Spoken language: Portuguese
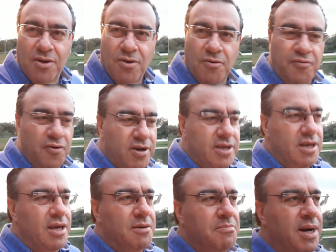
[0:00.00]
O foco
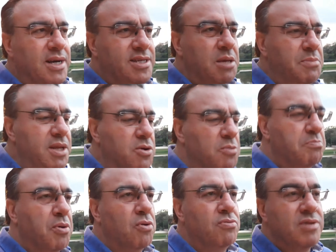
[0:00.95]
é maximine o
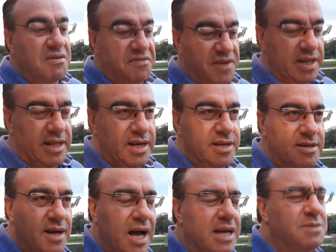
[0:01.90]
bom da vida,
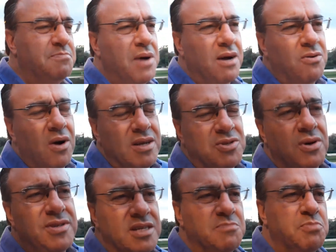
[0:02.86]
as, as
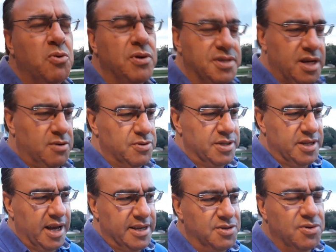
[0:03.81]
coisas boas que
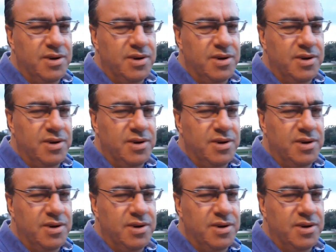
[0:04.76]
acontecem.